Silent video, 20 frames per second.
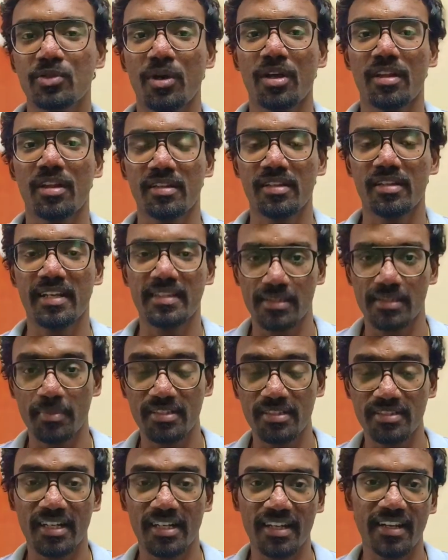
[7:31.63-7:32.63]
அது
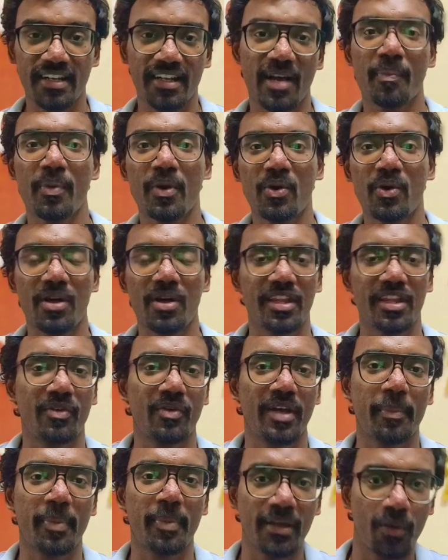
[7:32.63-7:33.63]
டிசம்பர் தேர்ட்டீனுக்கு அப்புறம் அதை
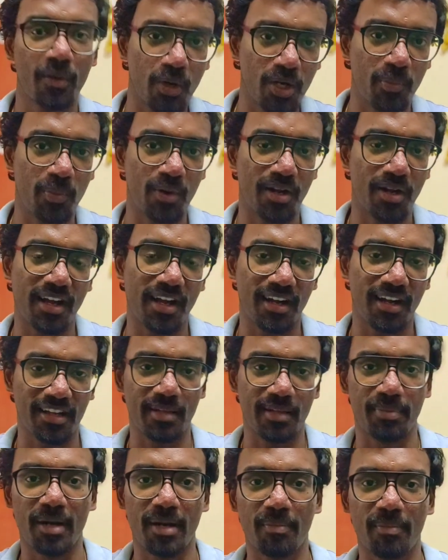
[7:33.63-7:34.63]
அவங்க எப்படி கொண்டு
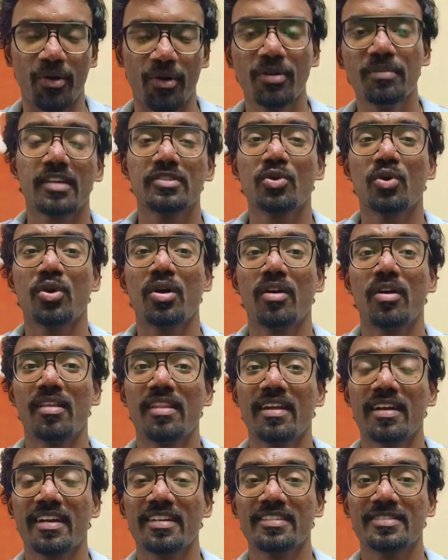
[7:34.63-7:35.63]
போகிறாங்கன்றத பார்ப்போம் ஸோ
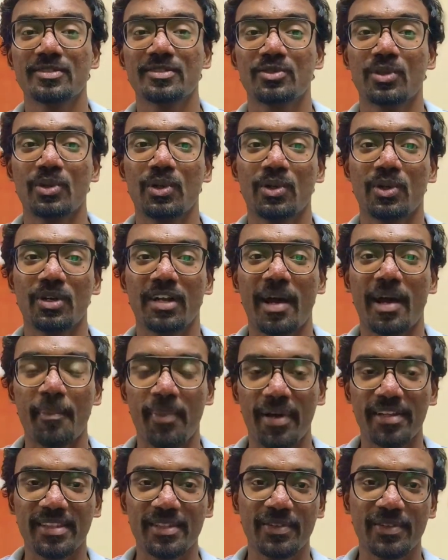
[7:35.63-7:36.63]
அவ்வளோதான் கைஸ் ஸோ நான்
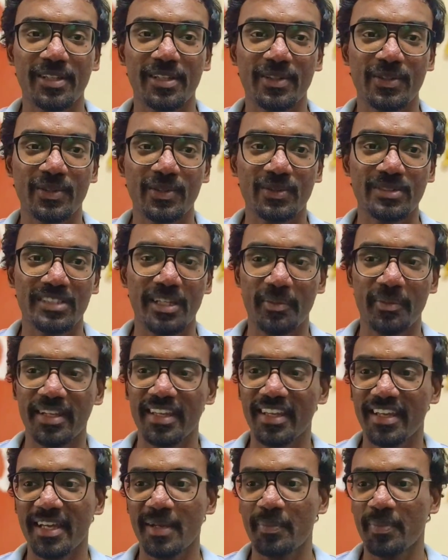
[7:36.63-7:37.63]
பார்த்த வரைக்கும்
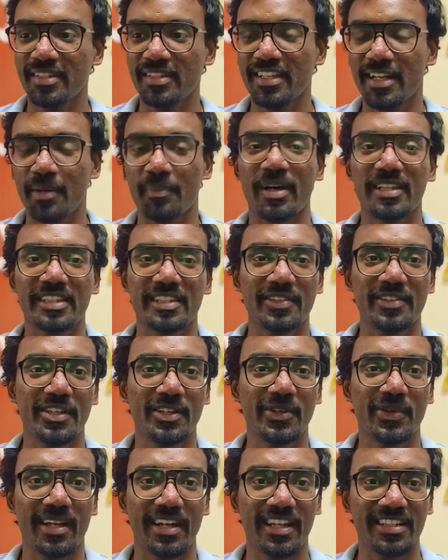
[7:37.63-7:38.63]
ஜெமினியை பற்றி நான் பார்த்த
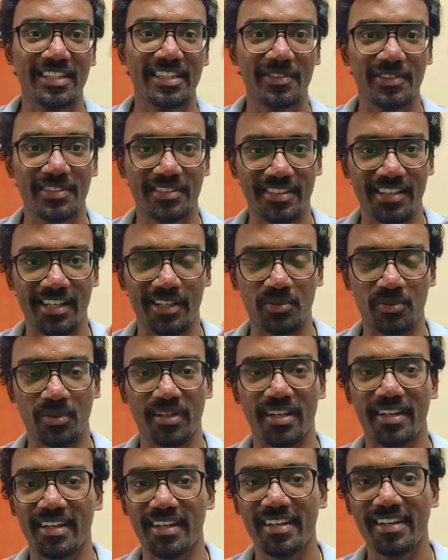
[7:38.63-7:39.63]
வரைக்கும் எல்லாத்தையும் வந்து நான்
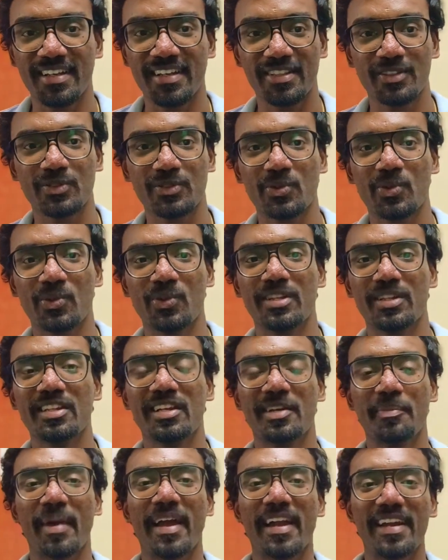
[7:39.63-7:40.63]
சொல்லிட்டேன் ஸோ
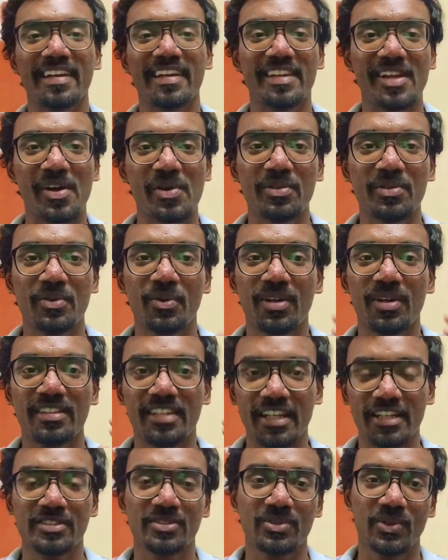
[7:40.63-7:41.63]
இதுக்கு மேலே ஏதாவது
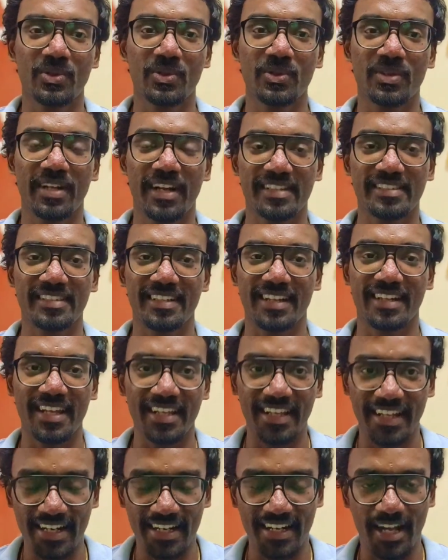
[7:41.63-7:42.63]
உங்களுக்கு தெரிஞ்சுக்கணும்னு நினச்சிங்கன்னா
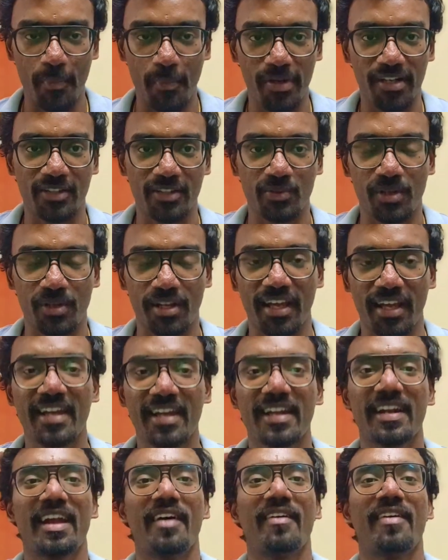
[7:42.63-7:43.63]
கீழே கமெண்ட்டில்
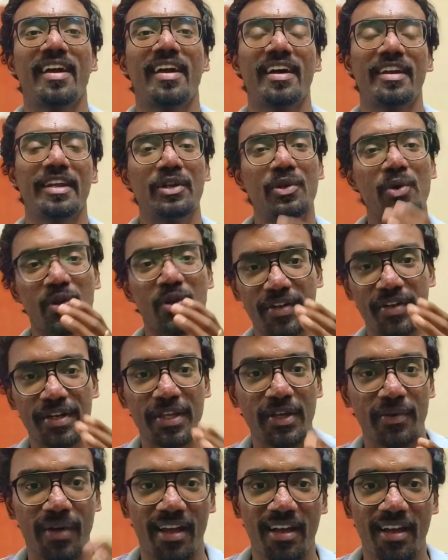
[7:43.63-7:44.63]
சொல்லுங்கள் நான் வேணால் இன்னொரு
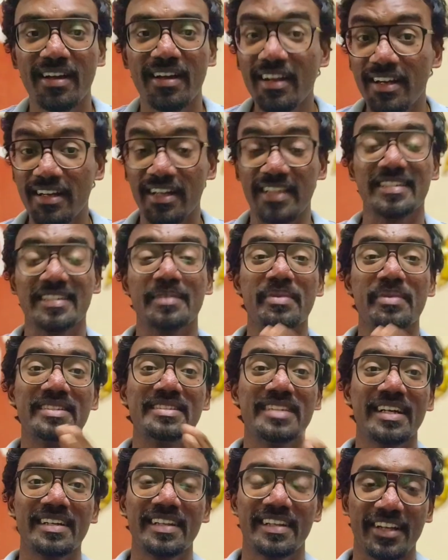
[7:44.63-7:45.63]
வீடியோ வேணால் டிசம்பர்
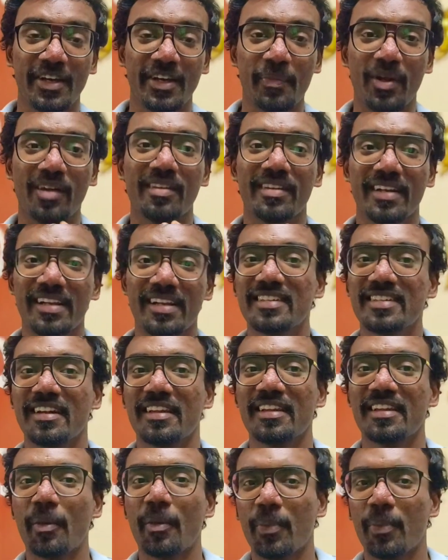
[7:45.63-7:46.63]
தேர்ட்டீனுக்கு அப்புறம் அது ரிலீஸ்
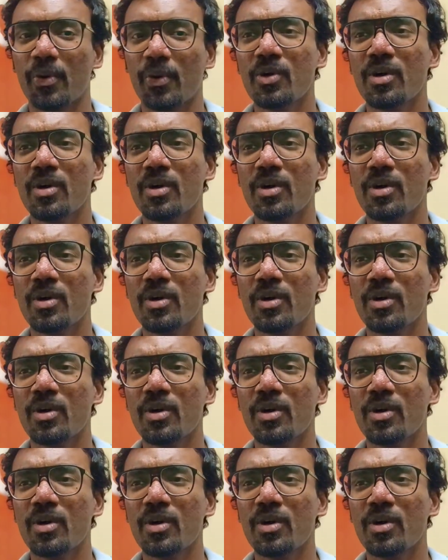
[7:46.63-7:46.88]
ஆனதுக்கப்புறம்